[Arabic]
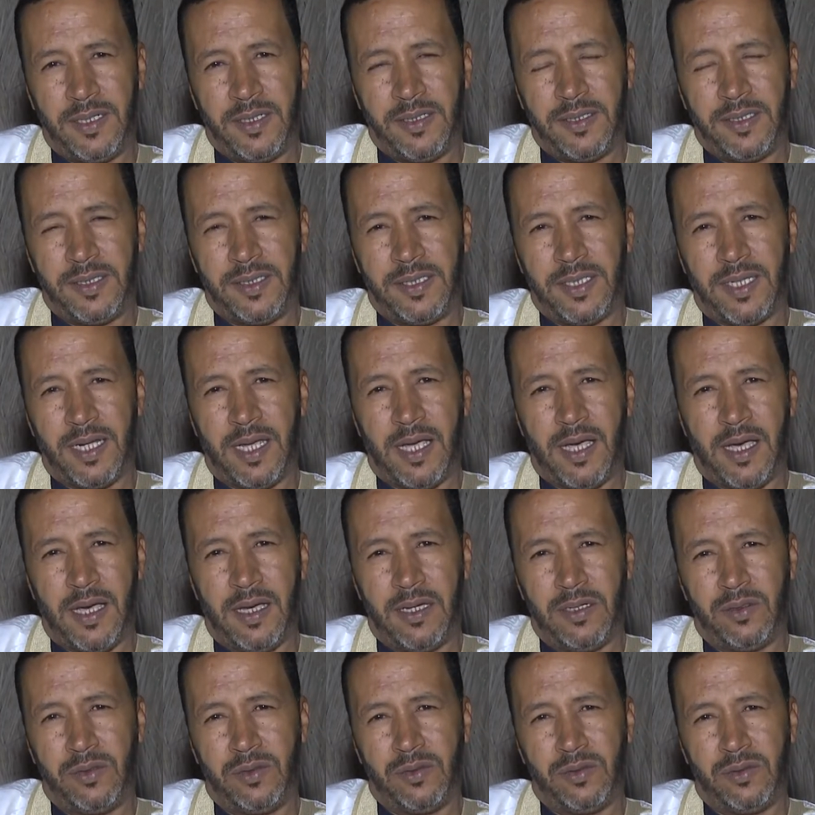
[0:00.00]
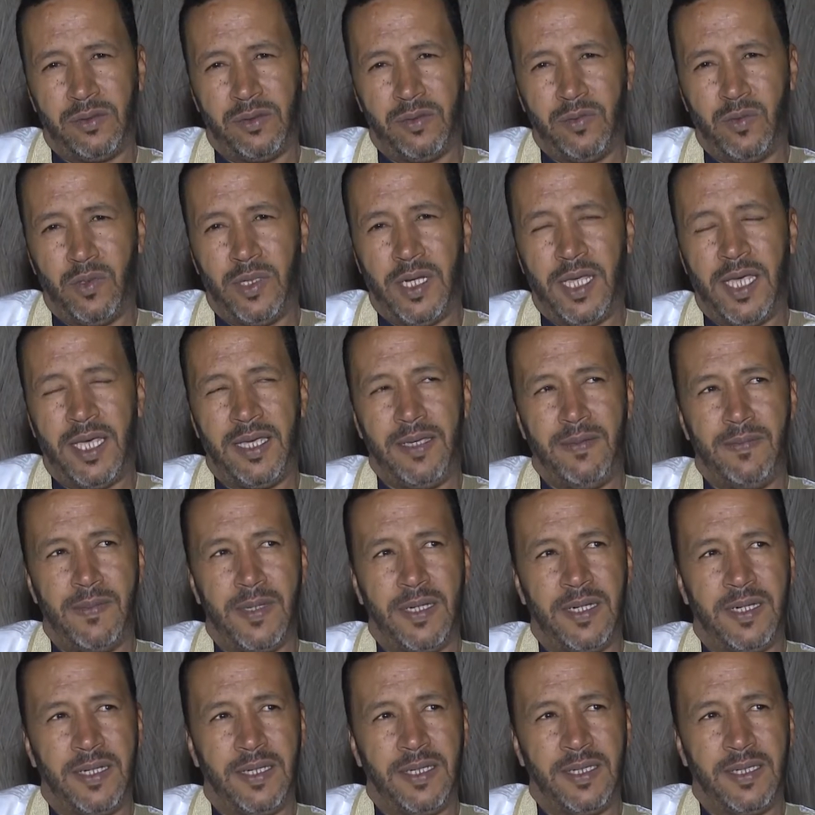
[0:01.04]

للزراعة وملائمة